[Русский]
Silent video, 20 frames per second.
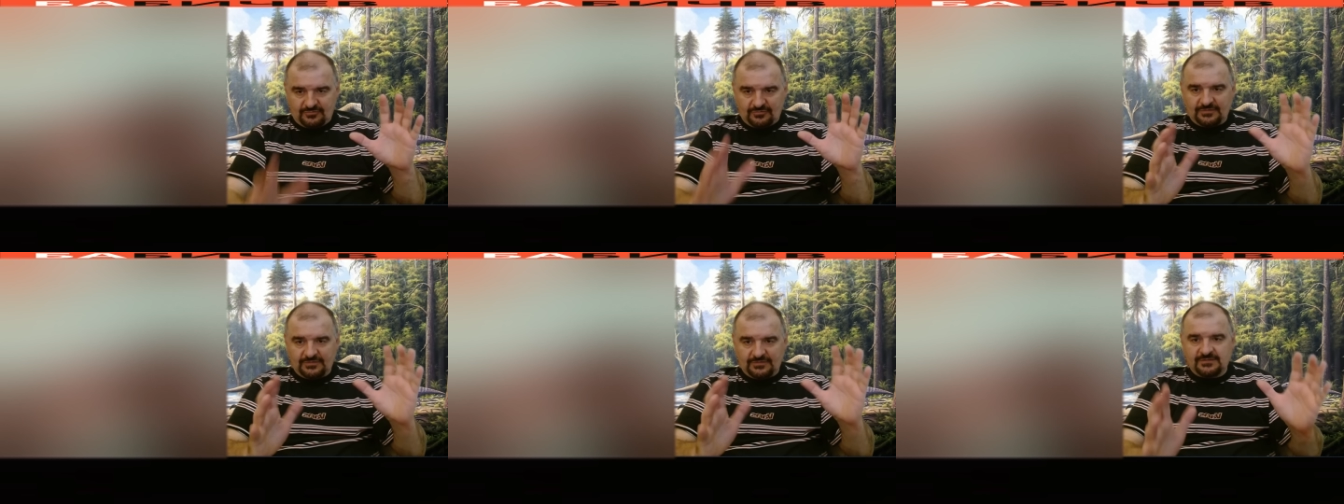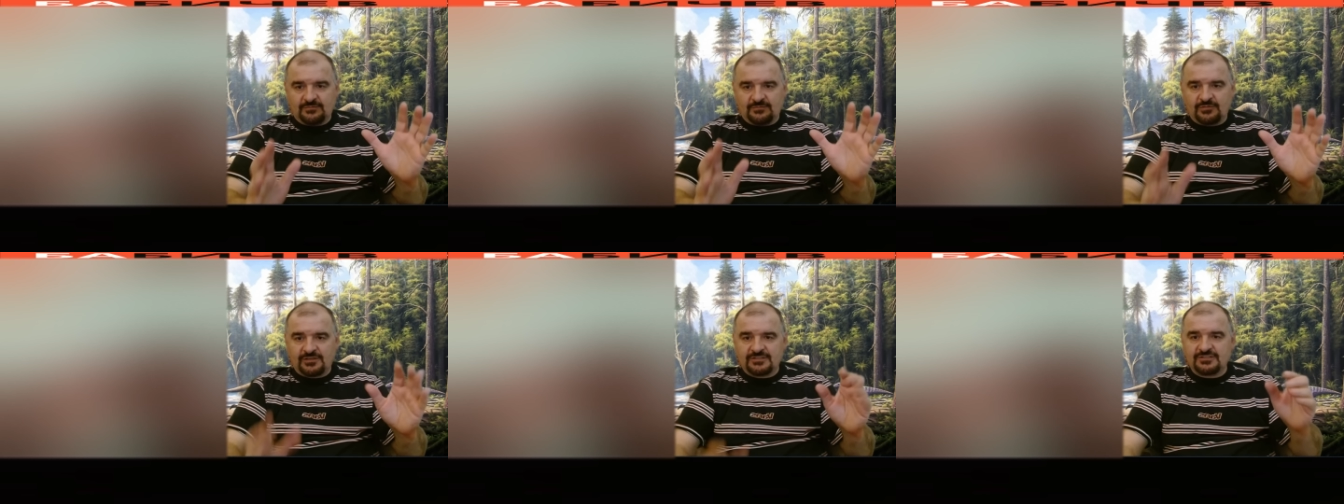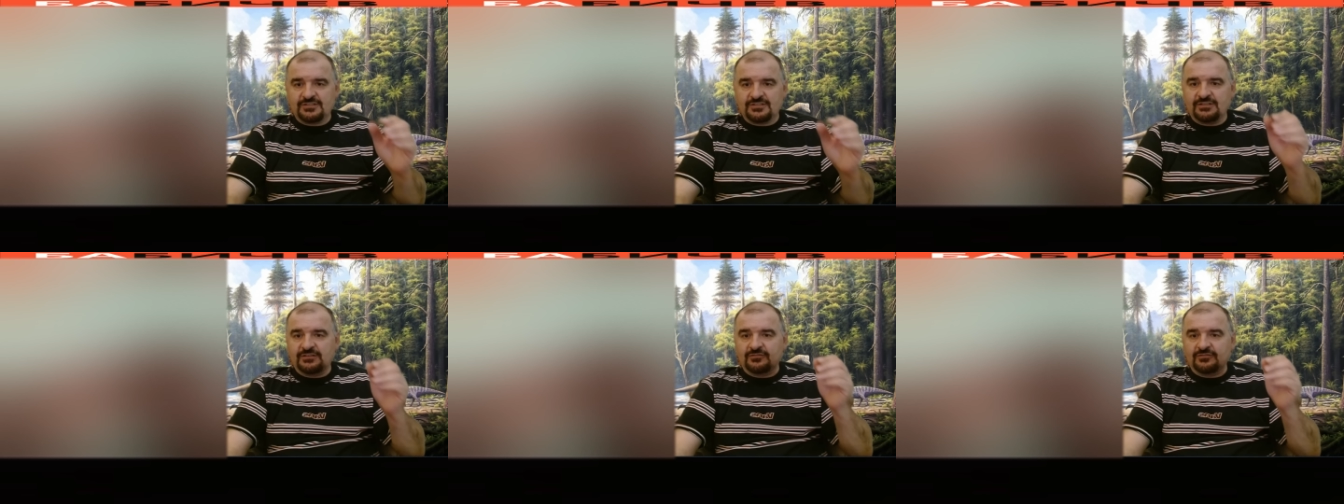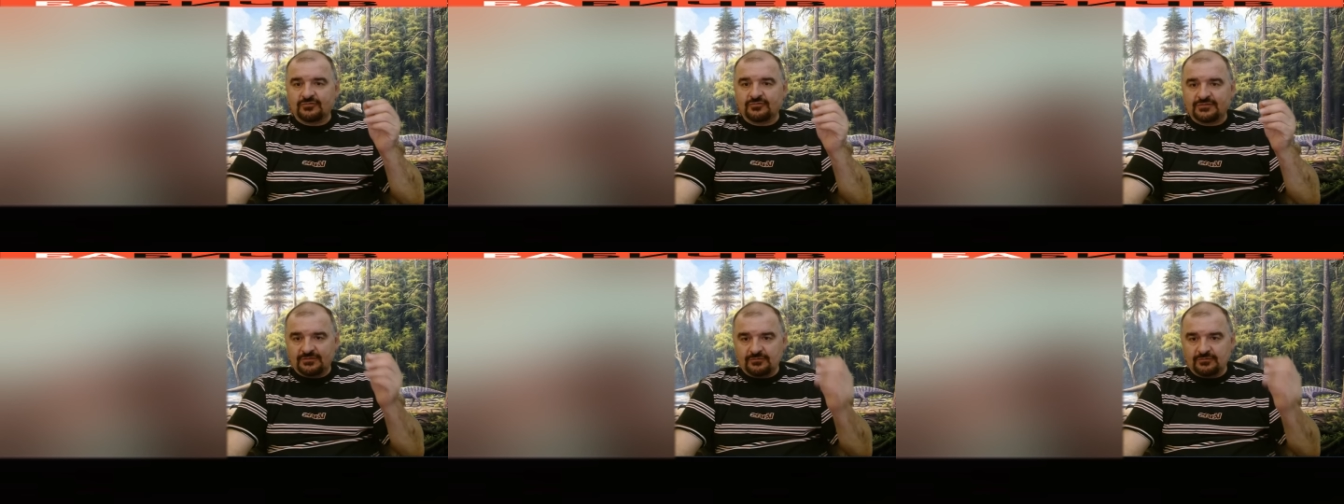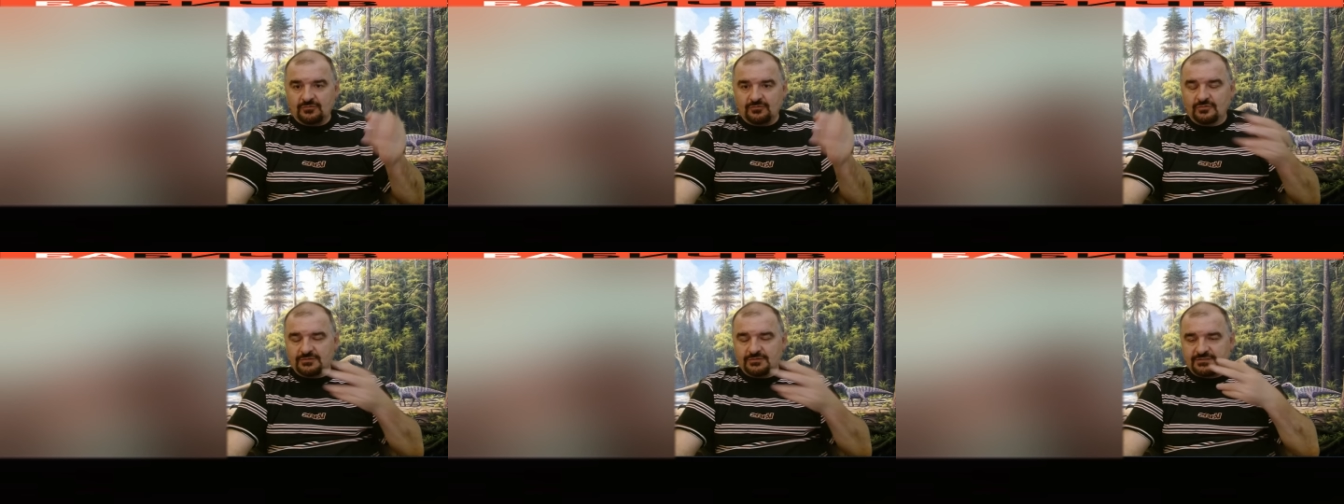вот изображение, то есть
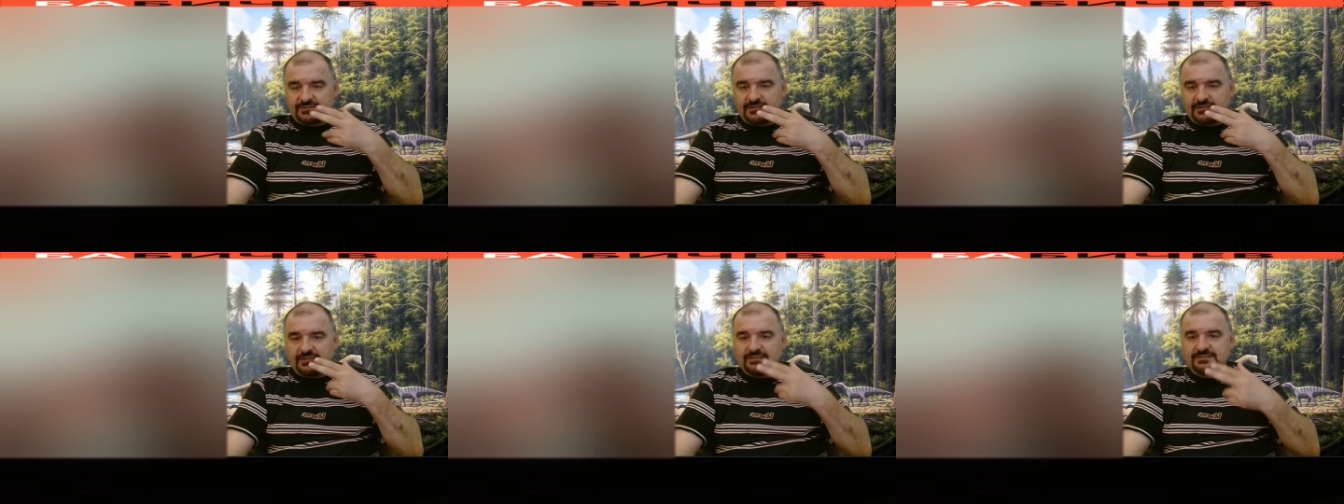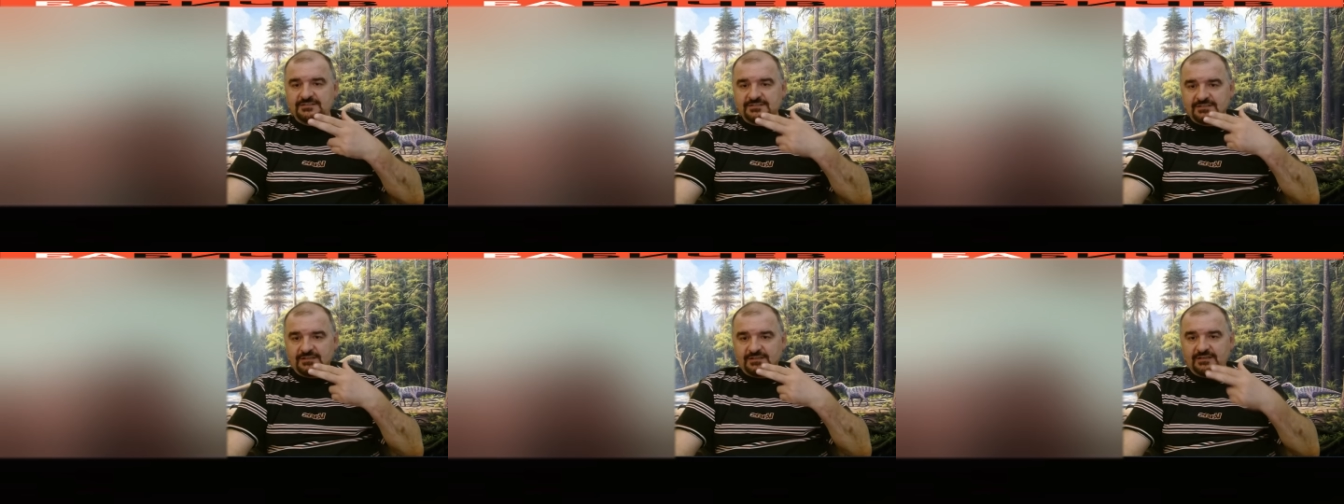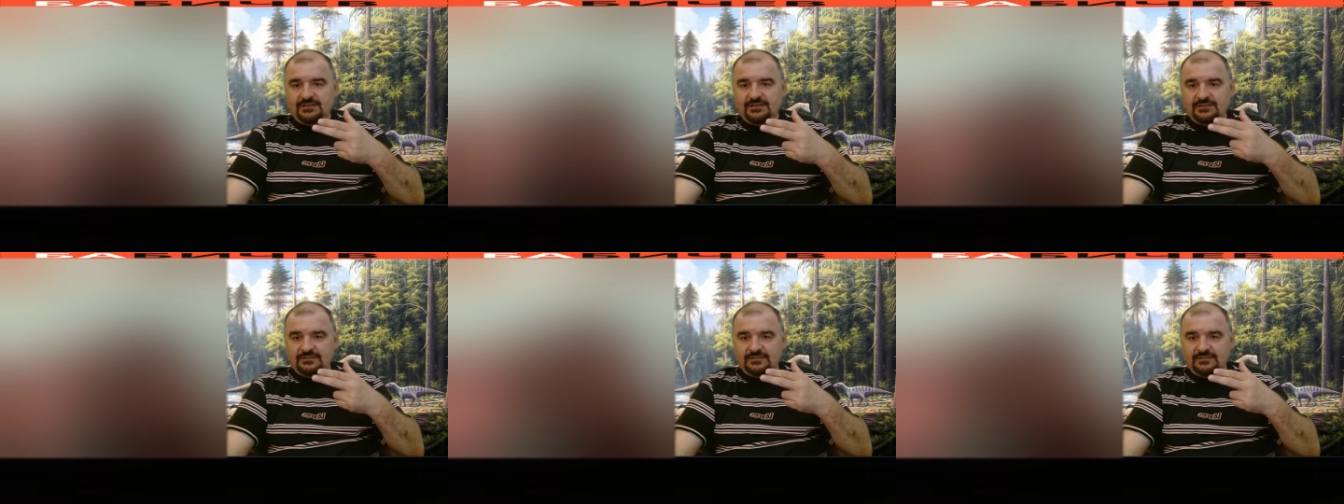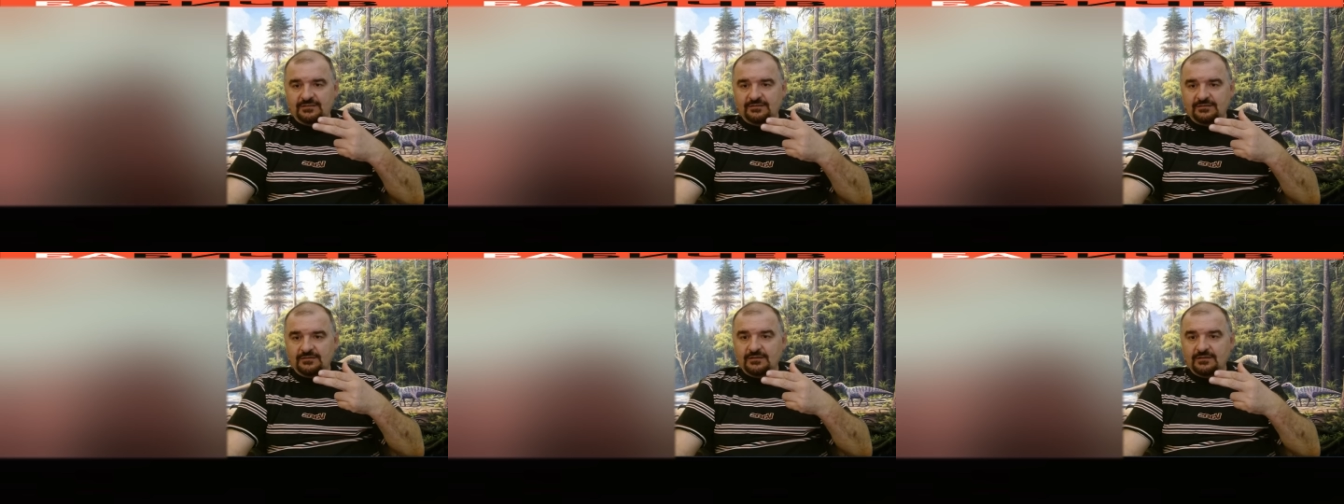он стоит с а, сигаретой.